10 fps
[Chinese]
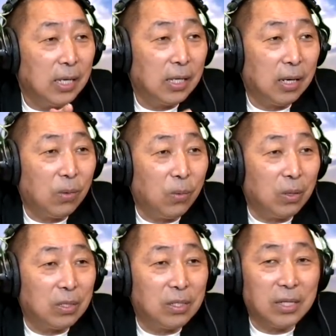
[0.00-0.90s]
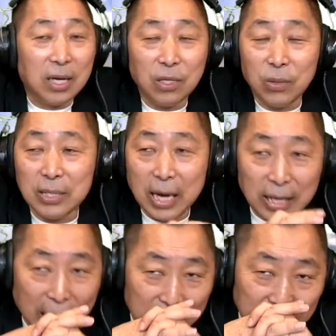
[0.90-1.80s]
那我之前因为在
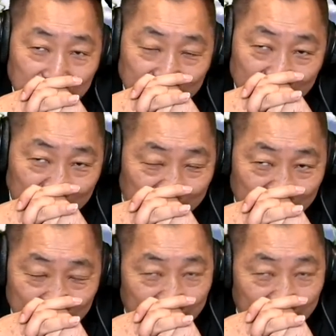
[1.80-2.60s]
意他的一些的